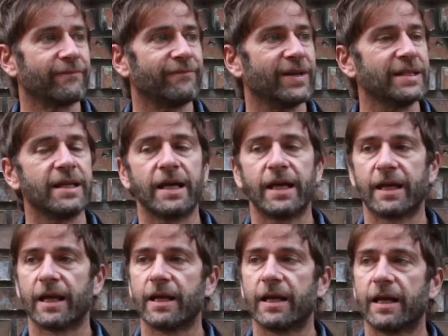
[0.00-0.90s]

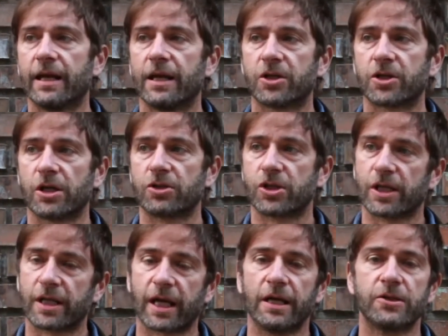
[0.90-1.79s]
vedere, cioè
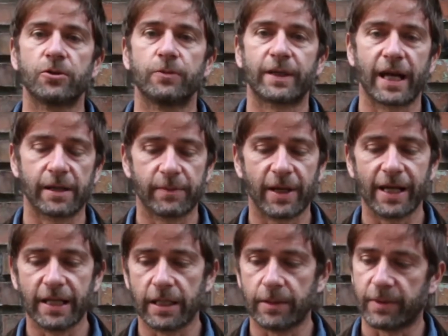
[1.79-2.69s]
cercare di superare i miei
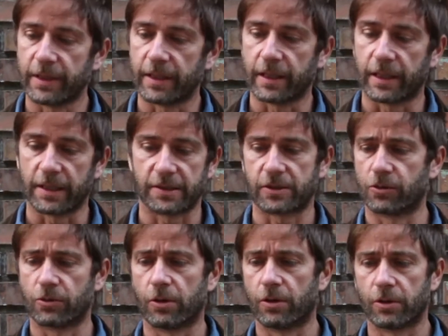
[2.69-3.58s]
limiti, che
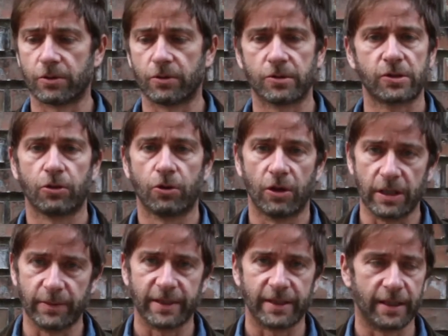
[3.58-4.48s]
sono non solo
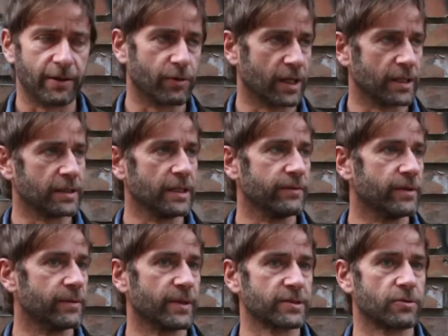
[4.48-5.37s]
limiti
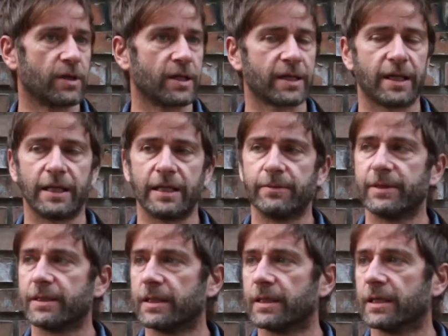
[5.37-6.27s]
lavorativi, ma sono anche
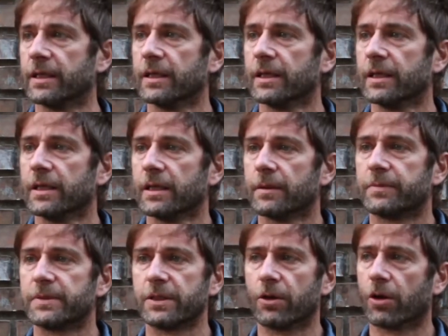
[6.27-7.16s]
limiti
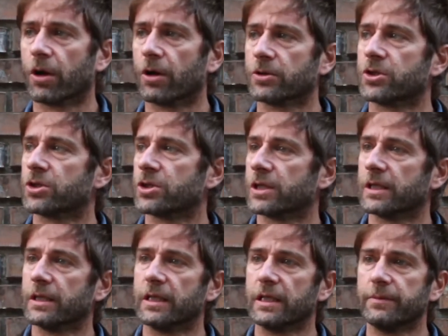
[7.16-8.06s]

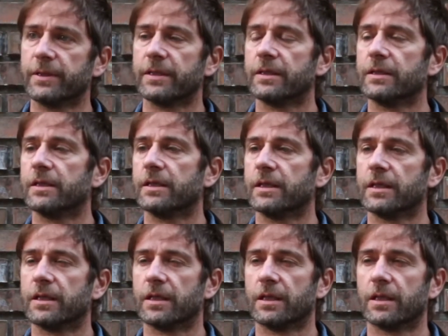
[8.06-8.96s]
psicologici, limiti
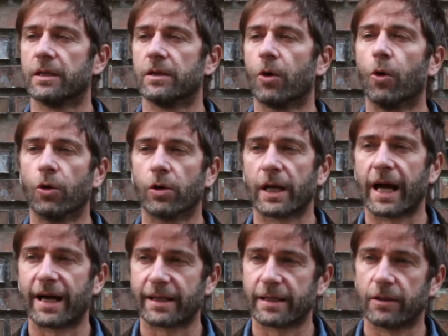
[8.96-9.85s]
di
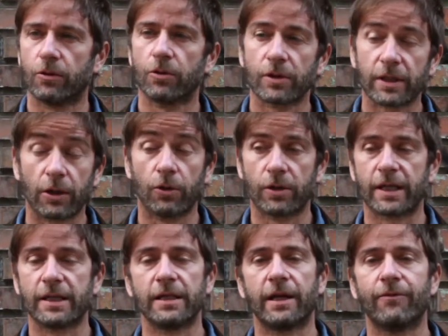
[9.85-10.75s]
orari, or,
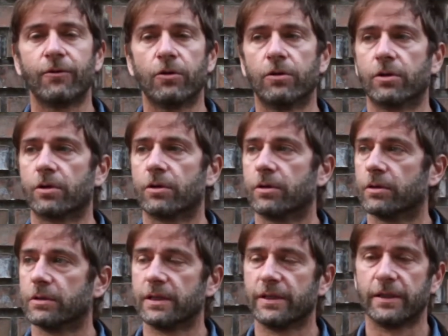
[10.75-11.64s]
ore di
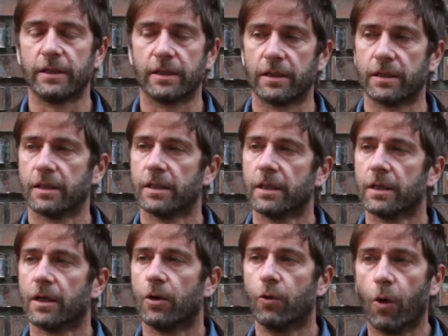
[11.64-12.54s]
lavoro, di
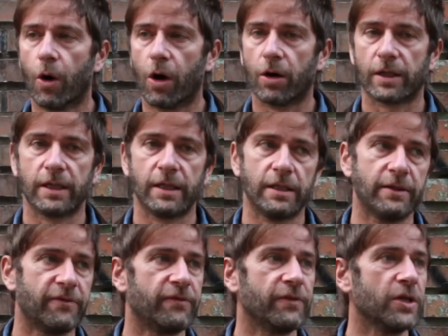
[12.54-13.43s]
luoghi
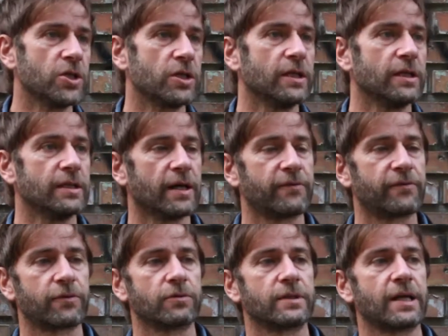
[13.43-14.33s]
difficili da
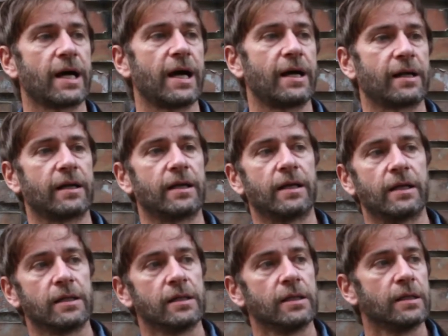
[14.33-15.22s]
affrontare.